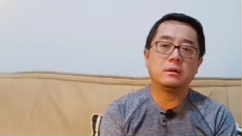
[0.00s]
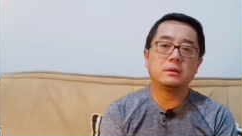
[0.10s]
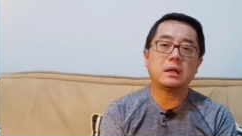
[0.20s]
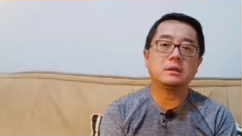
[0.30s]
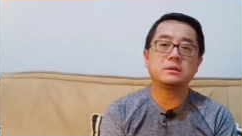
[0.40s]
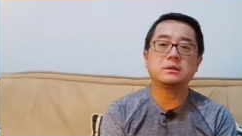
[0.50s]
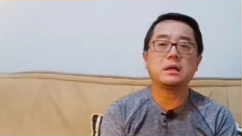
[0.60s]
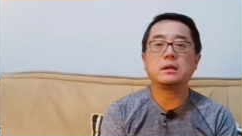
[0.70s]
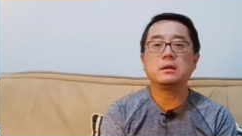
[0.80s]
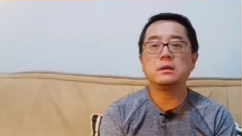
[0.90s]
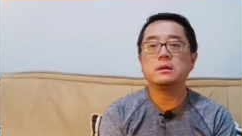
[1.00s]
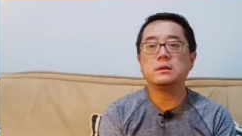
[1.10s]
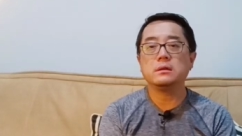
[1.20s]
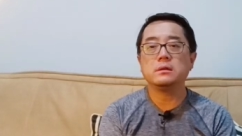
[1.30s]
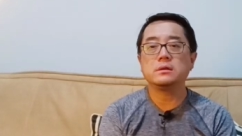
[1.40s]
他是在跟一
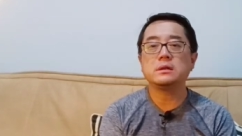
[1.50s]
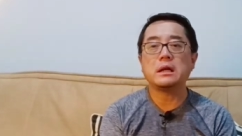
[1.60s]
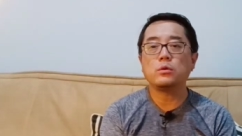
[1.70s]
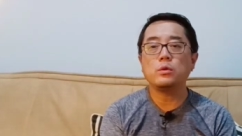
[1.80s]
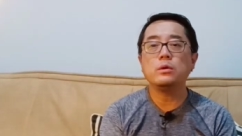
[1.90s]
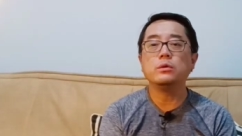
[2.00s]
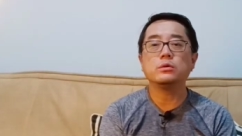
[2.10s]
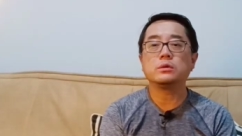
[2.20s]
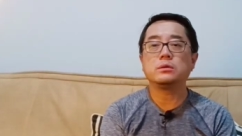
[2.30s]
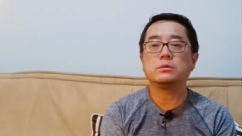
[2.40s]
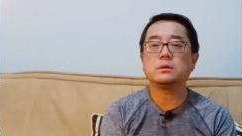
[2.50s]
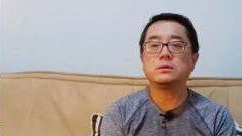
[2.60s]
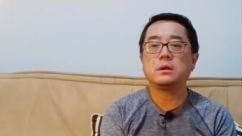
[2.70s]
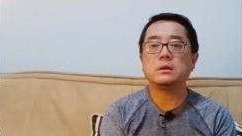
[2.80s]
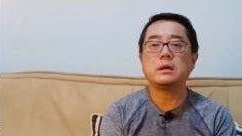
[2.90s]
个自然规律做斗争
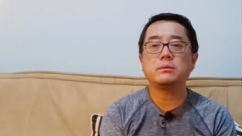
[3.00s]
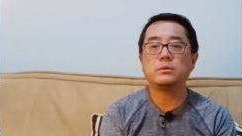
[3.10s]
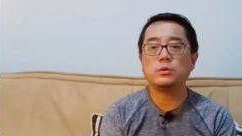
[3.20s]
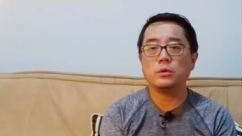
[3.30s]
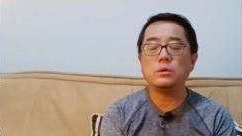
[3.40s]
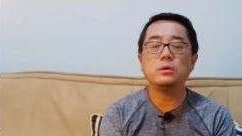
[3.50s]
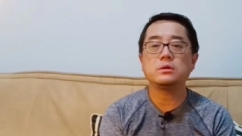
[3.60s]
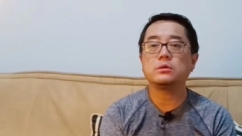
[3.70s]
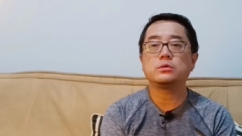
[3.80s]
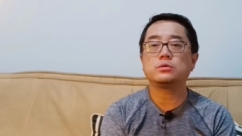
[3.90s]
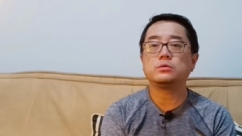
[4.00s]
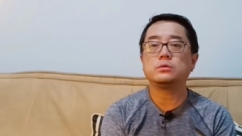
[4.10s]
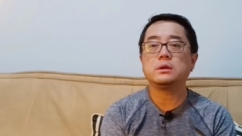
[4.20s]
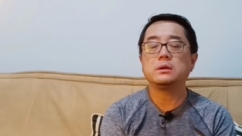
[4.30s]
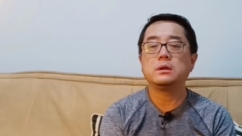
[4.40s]
啊，他绝对是输
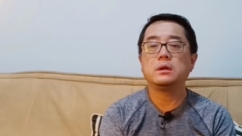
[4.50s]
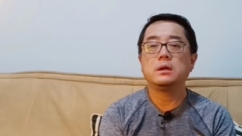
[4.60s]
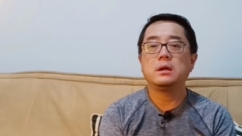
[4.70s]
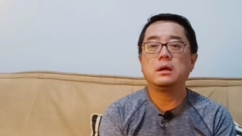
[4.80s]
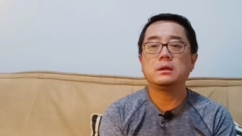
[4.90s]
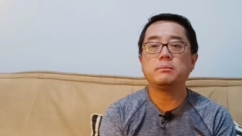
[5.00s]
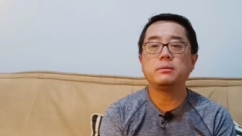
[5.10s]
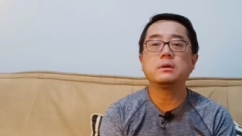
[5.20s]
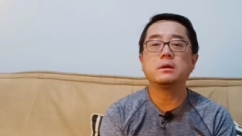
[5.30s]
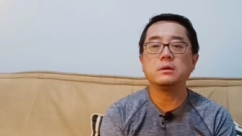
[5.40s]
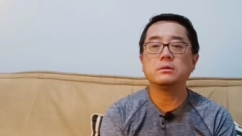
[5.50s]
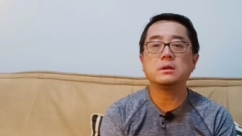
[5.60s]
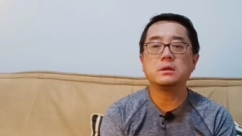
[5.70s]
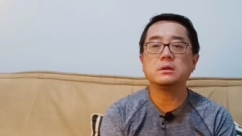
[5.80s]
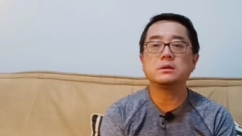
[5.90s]
的，啊，他不可能有任
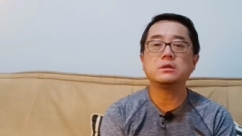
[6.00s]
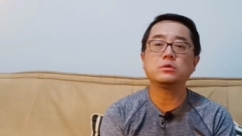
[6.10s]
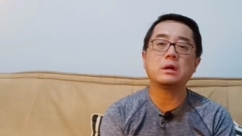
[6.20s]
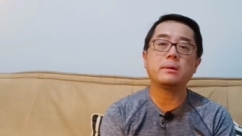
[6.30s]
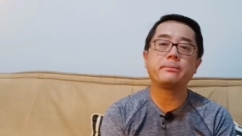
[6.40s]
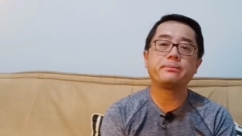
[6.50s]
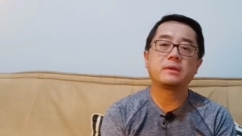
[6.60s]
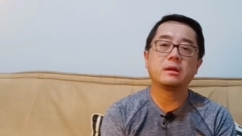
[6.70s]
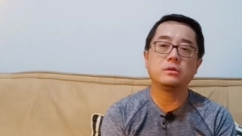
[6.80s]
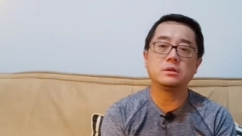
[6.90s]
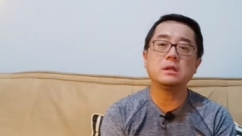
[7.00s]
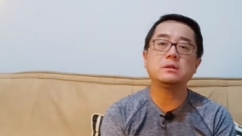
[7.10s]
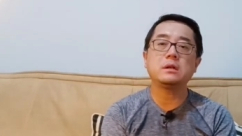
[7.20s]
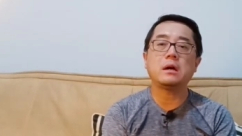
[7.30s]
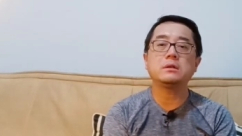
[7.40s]
何的胜算。我今天就
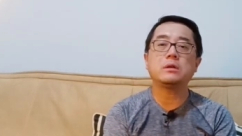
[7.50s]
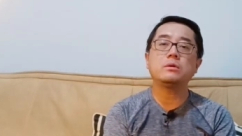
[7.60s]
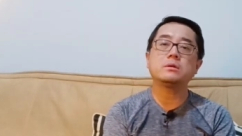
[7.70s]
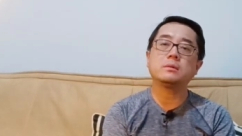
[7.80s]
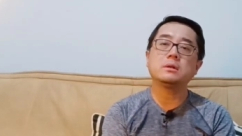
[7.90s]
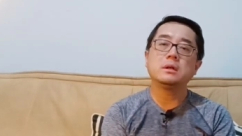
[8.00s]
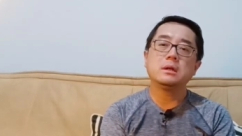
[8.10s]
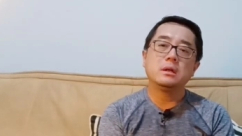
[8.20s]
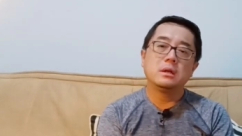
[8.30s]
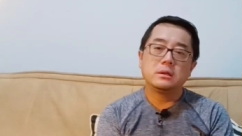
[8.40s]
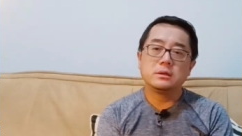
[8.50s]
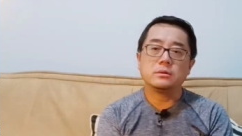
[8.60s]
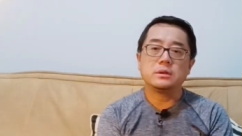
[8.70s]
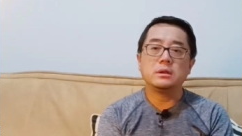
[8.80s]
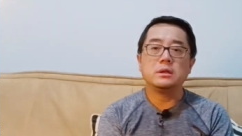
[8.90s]
聊一下为什么这种
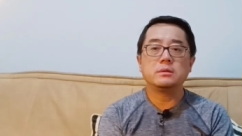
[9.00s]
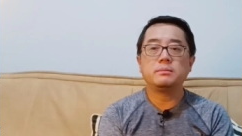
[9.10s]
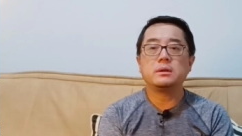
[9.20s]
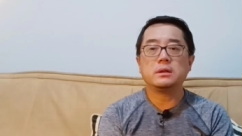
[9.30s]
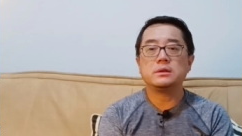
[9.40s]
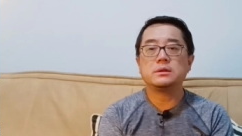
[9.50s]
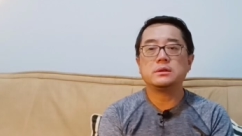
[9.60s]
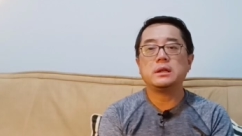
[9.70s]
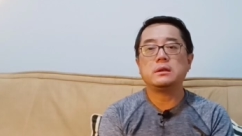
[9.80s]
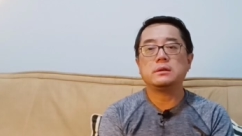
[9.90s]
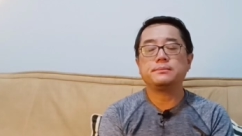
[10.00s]
清零是不可能实现的。